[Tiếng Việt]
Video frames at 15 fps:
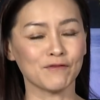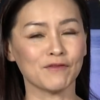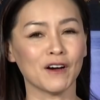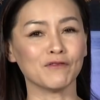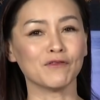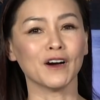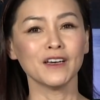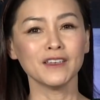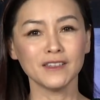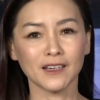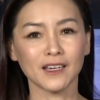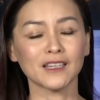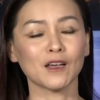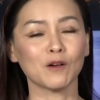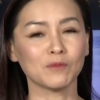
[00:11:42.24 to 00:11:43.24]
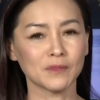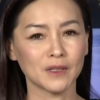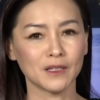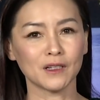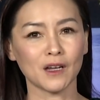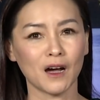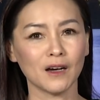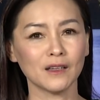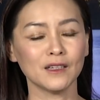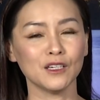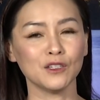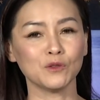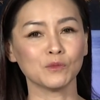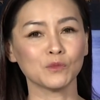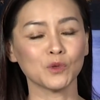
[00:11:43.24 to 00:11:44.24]
và với những cái thông tin đó
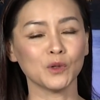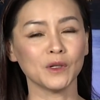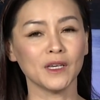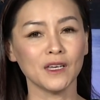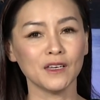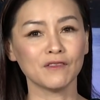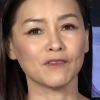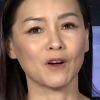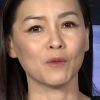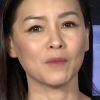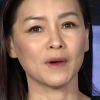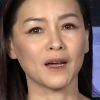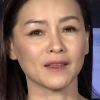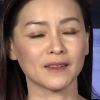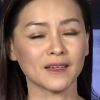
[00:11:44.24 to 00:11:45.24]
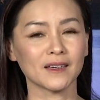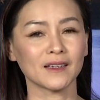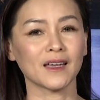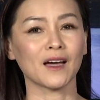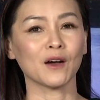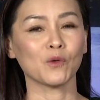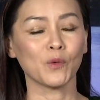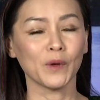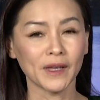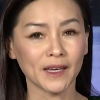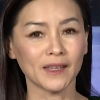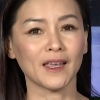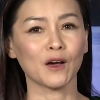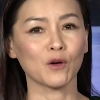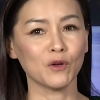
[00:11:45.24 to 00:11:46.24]
thì chúng tôi hy vọng là tất cả quý
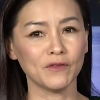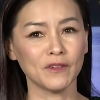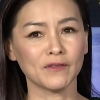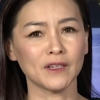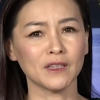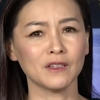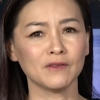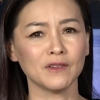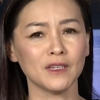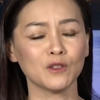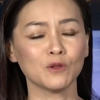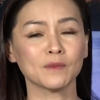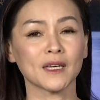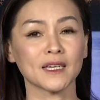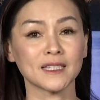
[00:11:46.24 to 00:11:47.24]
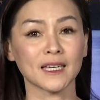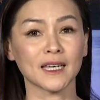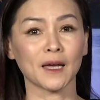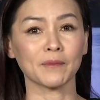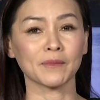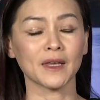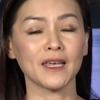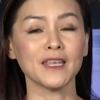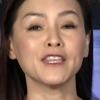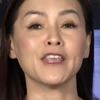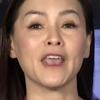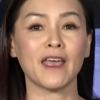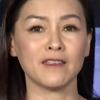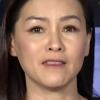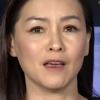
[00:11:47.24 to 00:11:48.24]
khán giả của Vietfay TV chúng ta sẽ cảm thấy
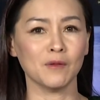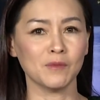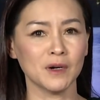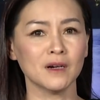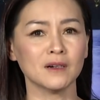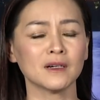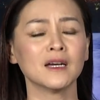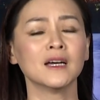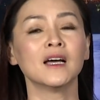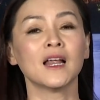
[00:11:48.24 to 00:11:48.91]
nhẹ nhõm hơn